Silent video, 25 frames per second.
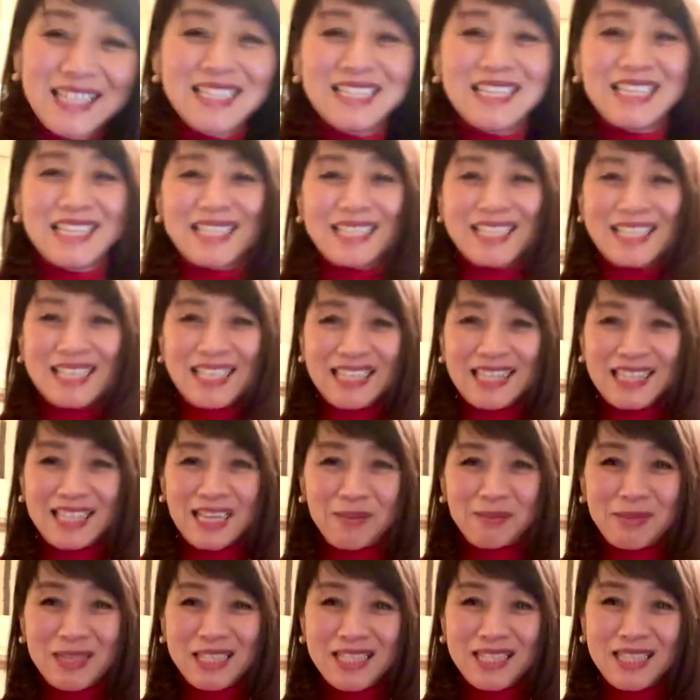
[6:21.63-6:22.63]
是非是非
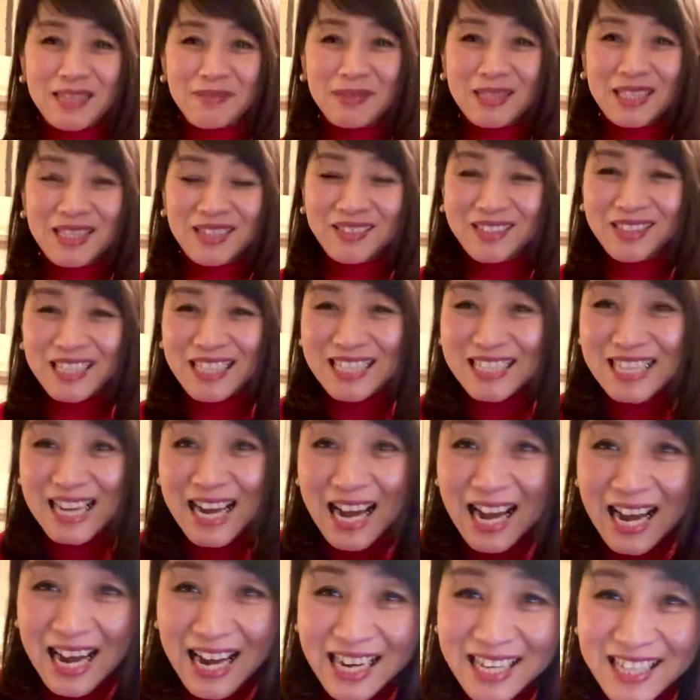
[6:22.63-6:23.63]
試してみてくだ
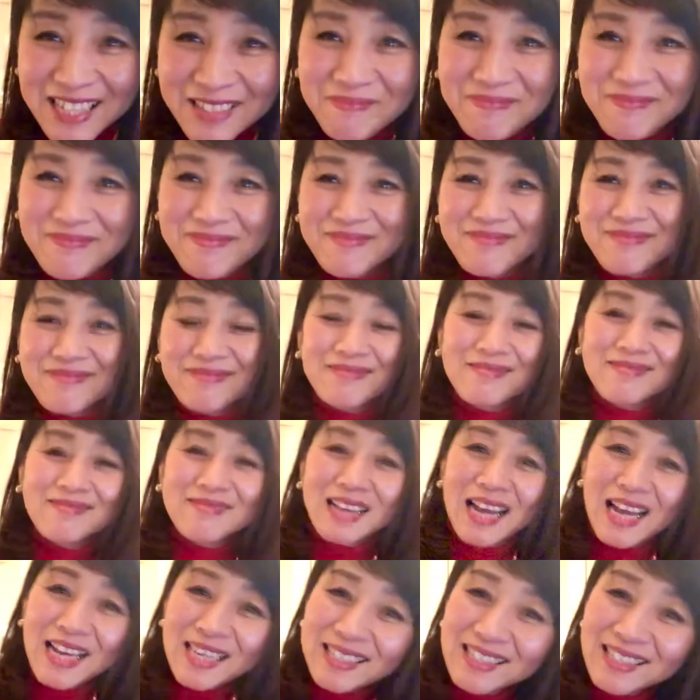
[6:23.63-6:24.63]
さい
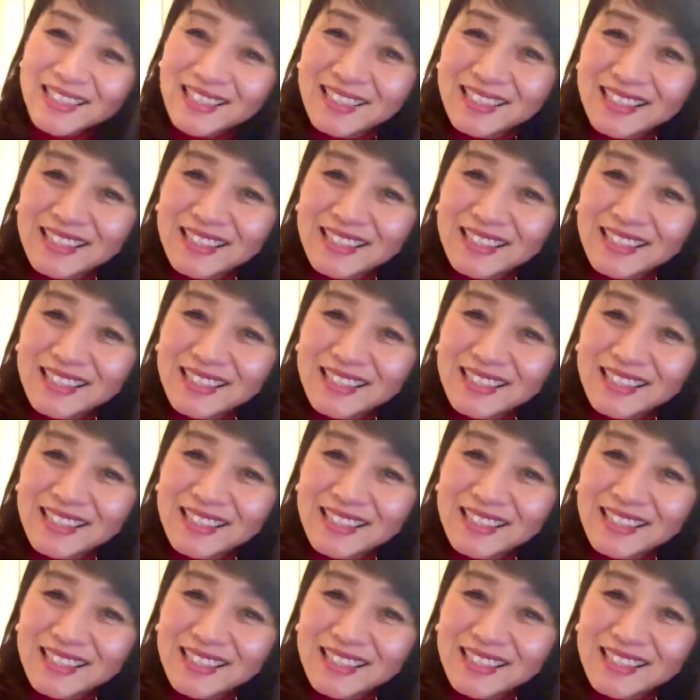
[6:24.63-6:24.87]
はい